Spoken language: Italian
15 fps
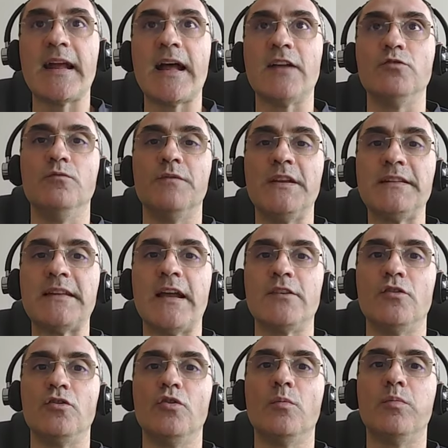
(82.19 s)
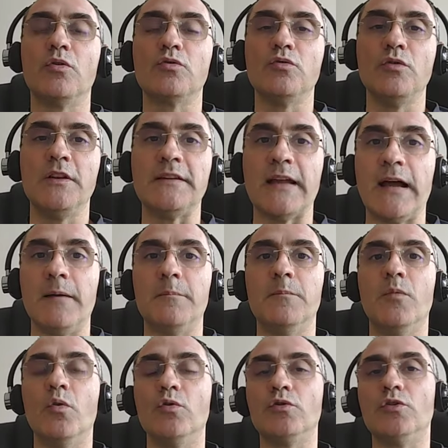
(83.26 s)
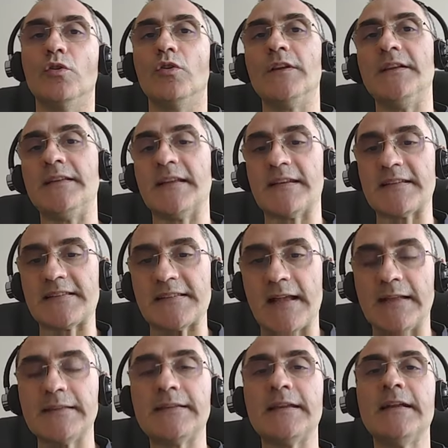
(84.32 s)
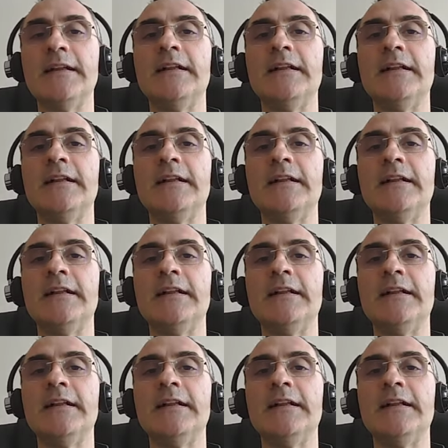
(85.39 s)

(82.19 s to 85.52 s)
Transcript: ad un ventaglio di opportunità molto interessanti.